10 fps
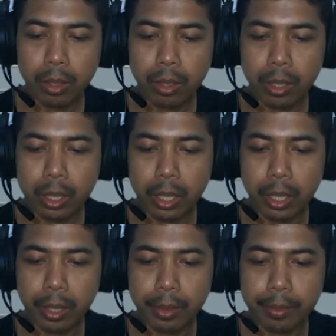
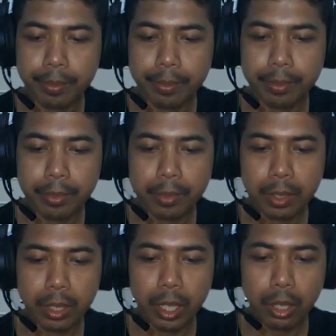Oke.
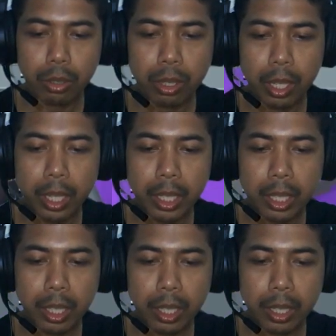Kita ikut
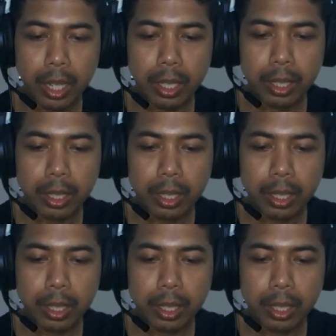lagi Kang